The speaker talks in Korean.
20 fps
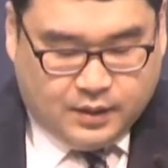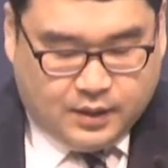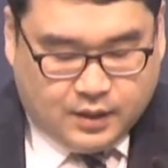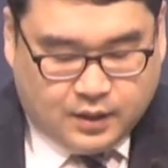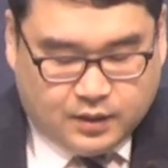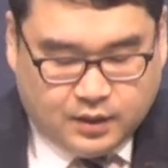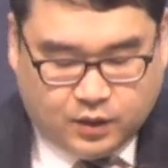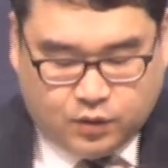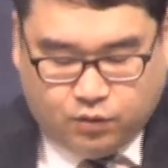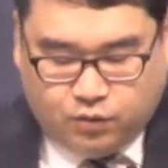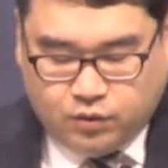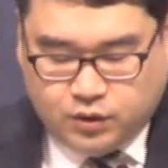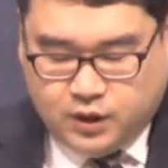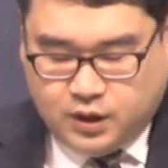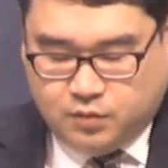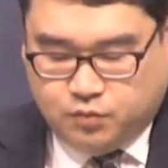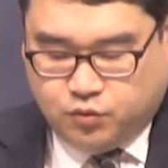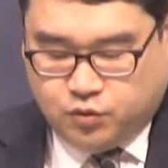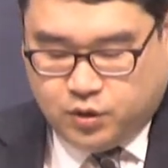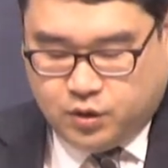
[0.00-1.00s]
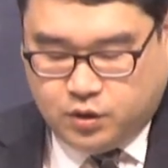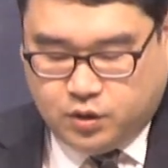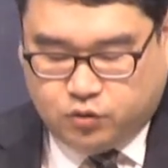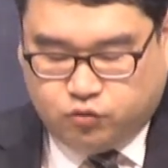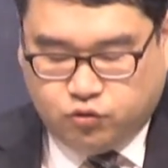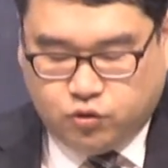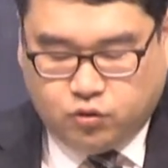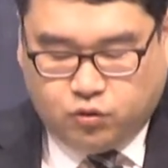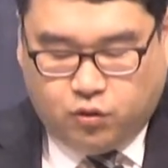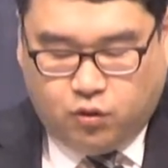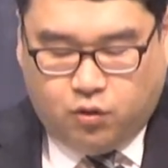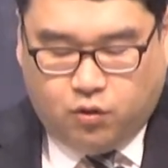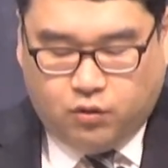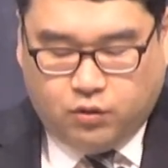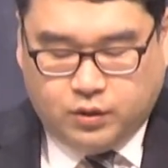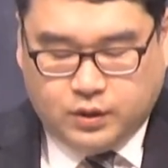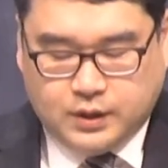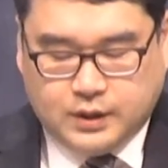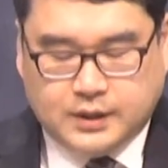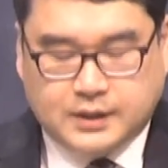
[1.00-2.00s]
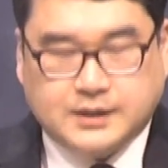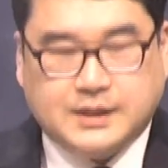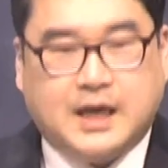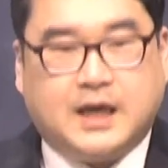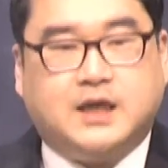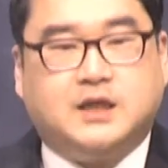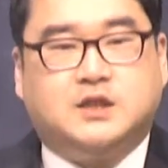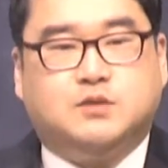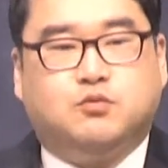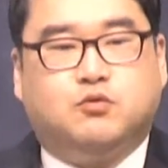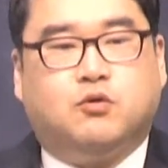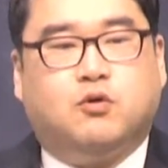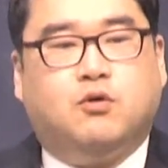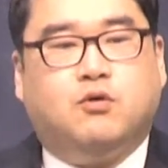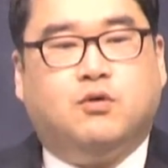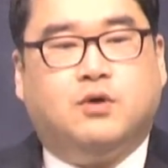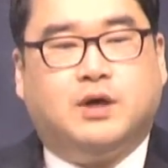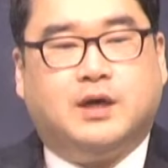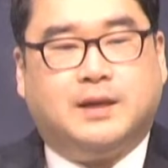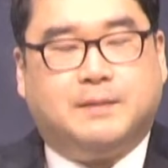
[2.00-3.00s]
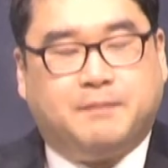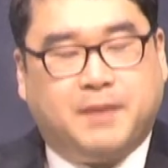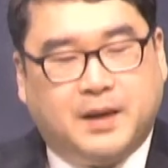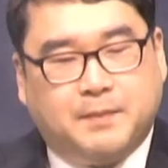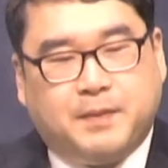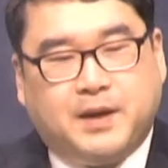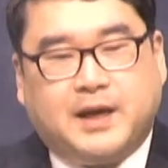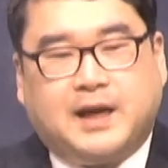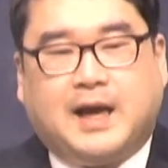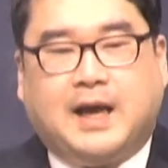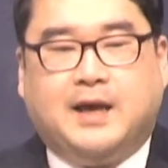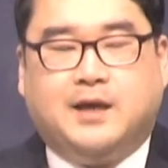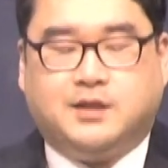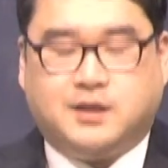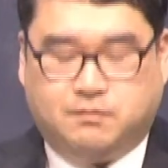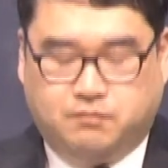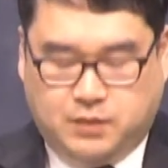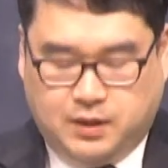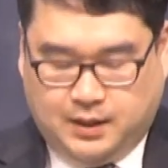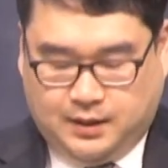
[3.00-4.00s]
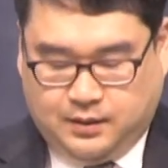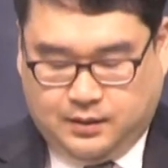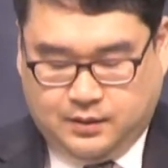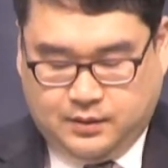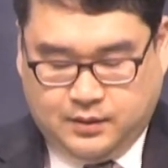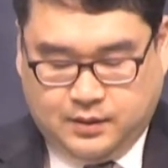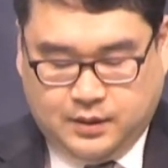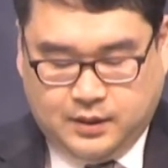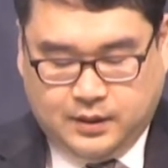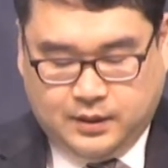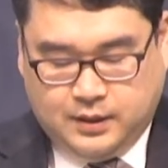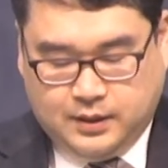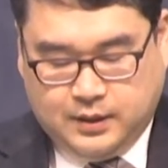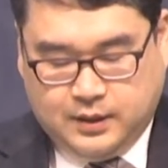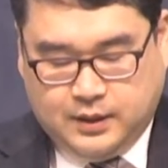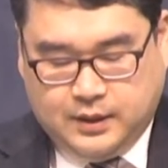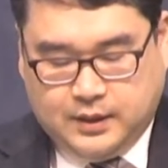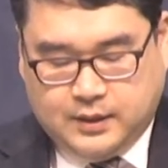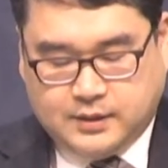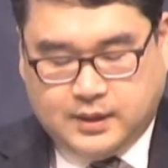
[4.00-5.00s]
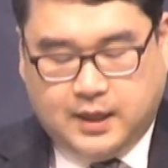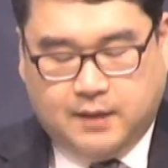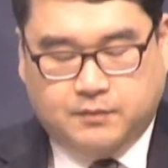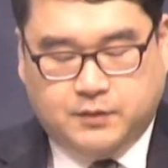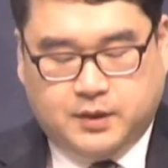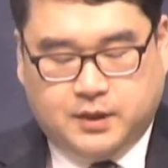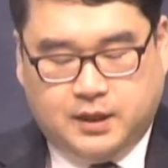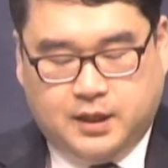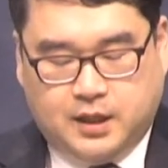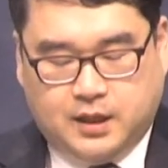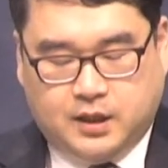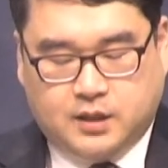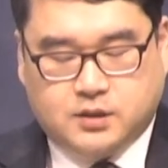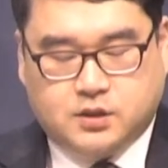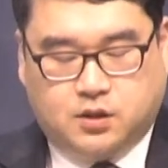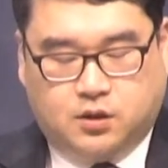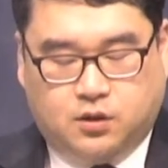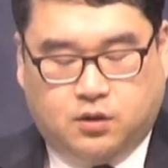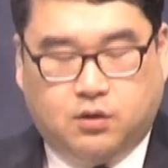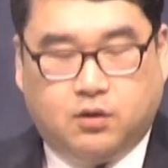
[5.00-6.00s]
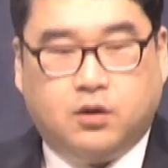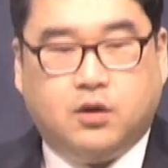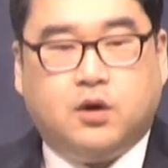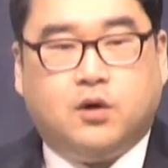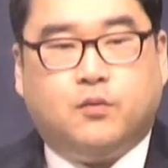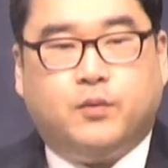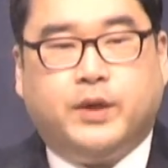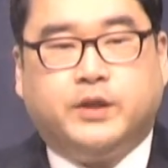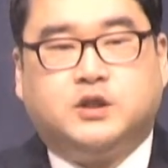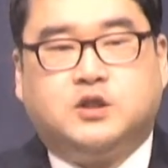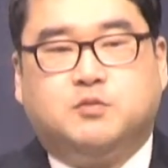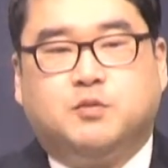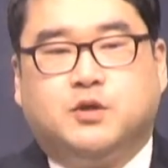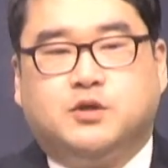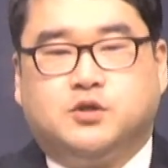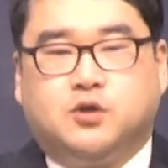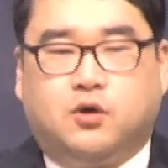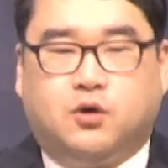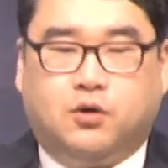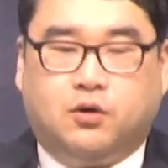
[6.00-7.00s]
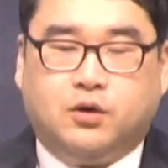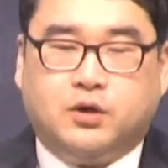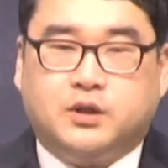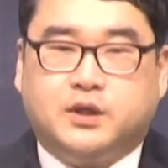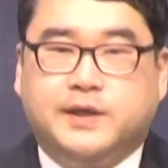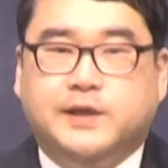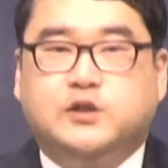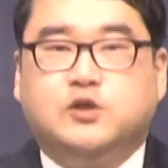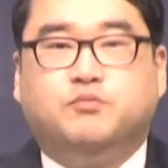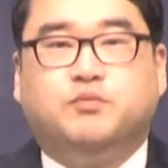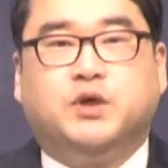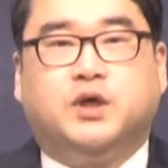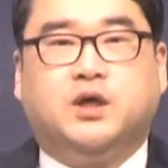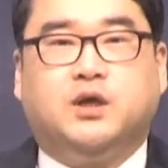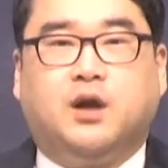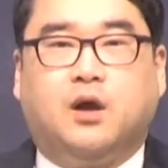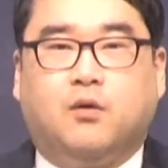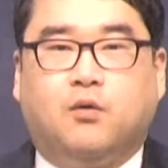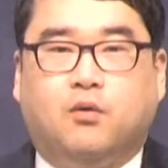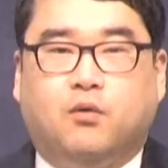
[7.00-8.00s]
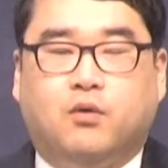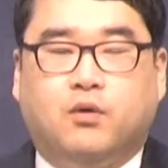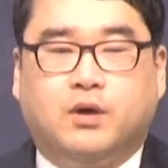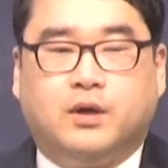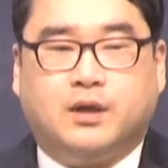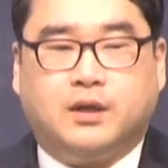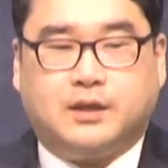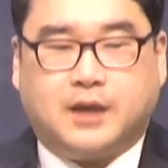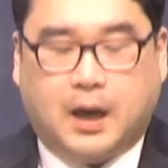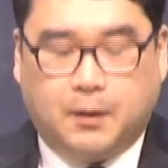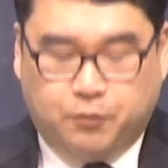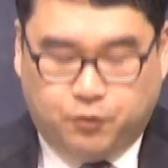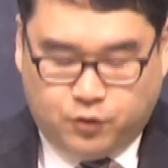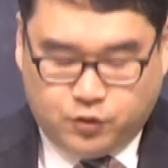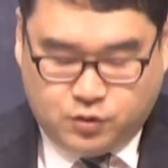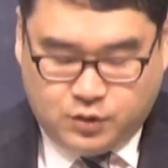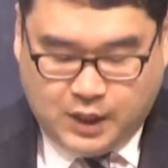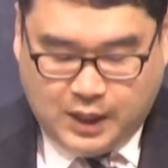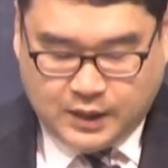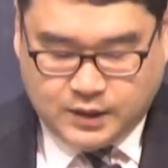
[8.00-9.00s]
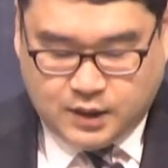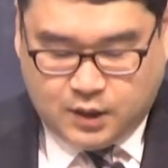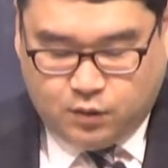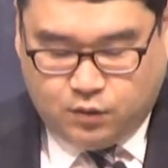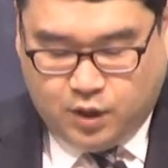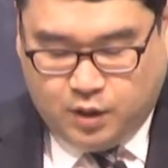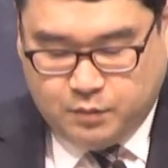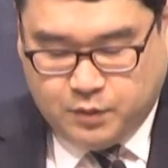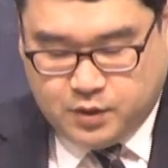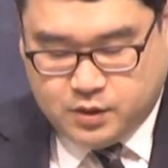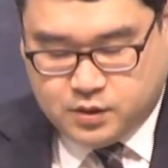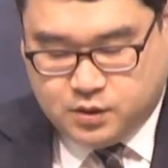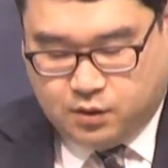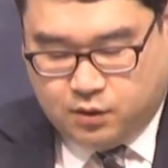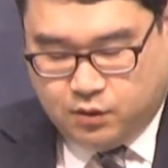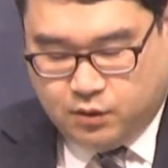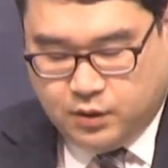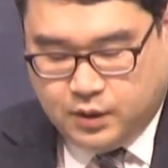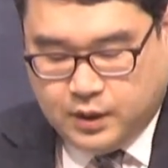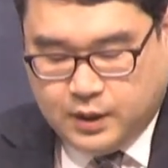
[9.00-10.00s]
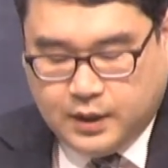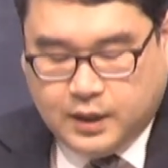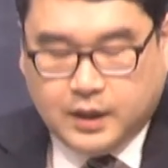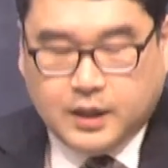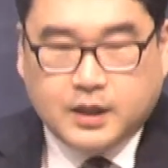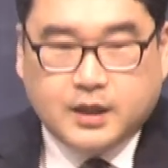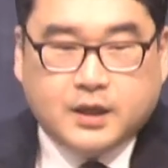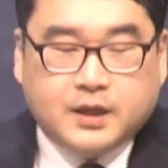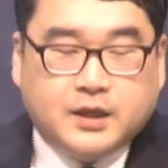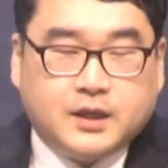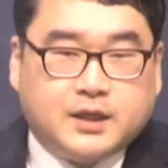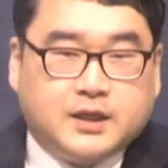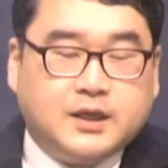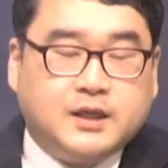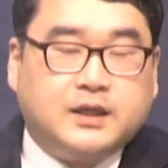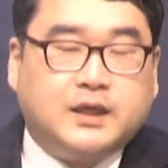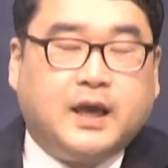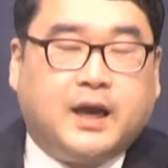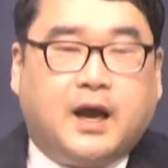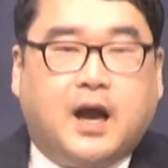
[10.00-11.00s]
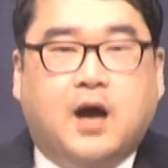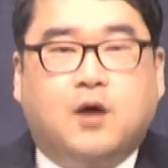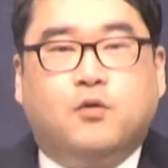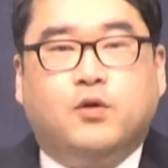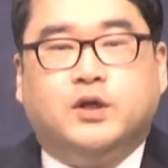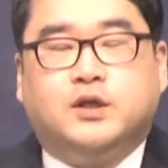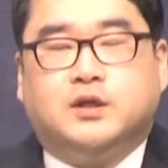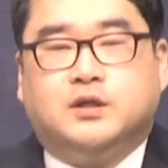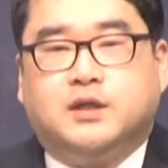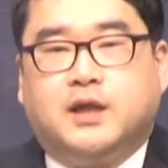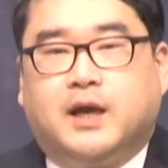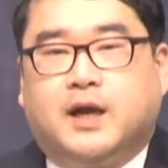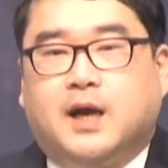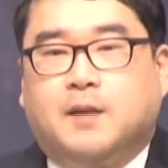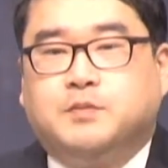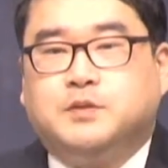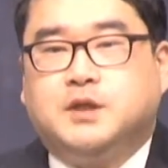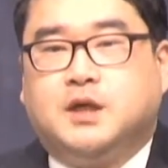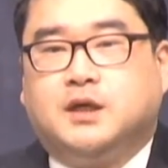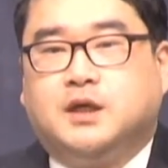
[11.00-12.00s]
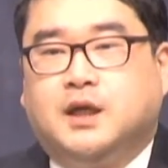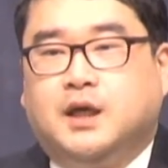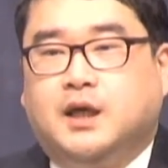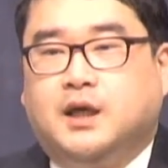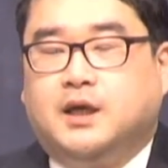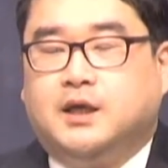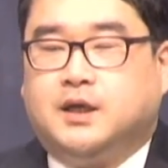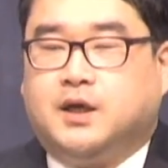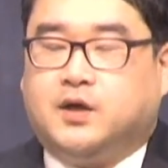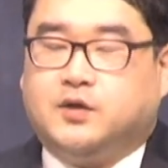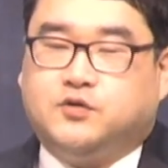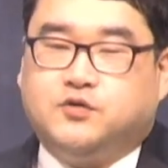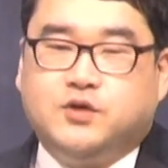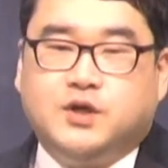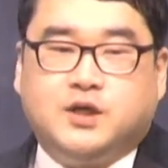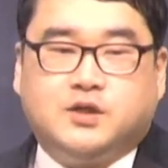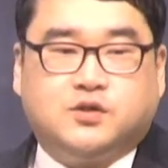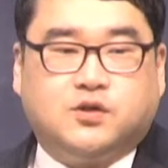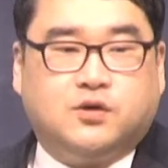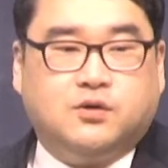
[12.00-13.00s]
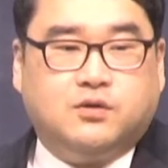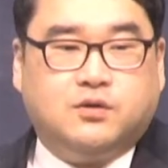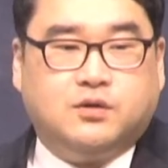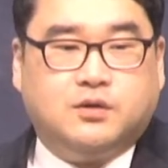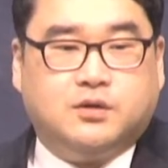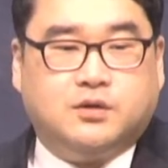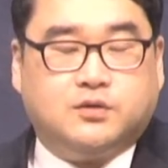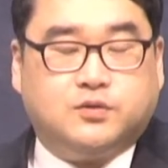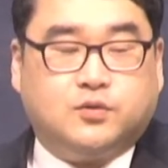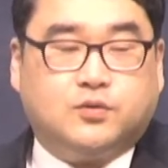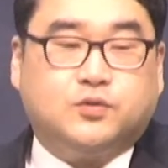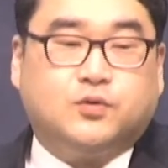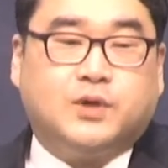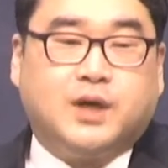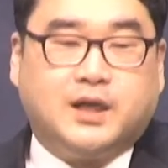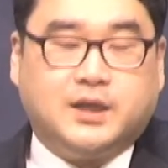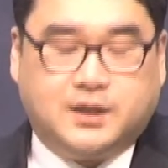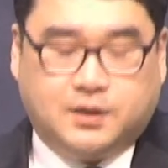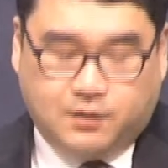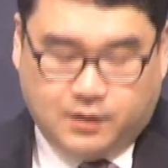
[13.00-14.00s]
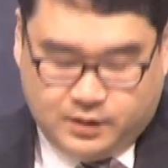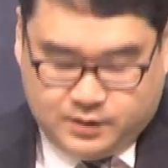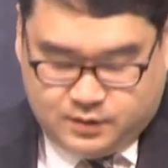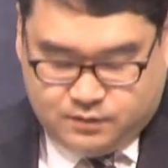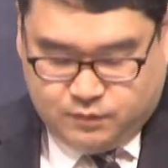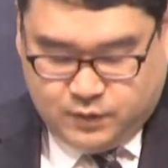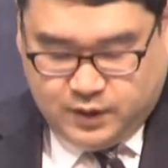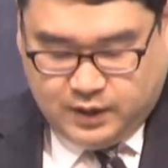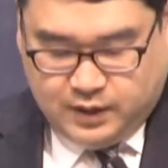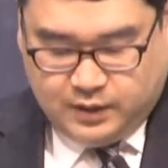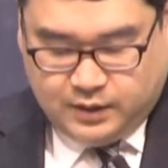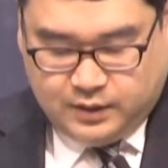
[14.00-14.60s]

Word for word: 그래도 이 무리를 뚫고 자기 집으로 빨리빨리 가야 됩니다. 사람들을 향해서 외치면서 길 좀 비키라고 앞으로 좀 가자고 하면서 그렇게 가고 있는데 갑자기 어, 뒤에서 또 소란이 일어났습니다.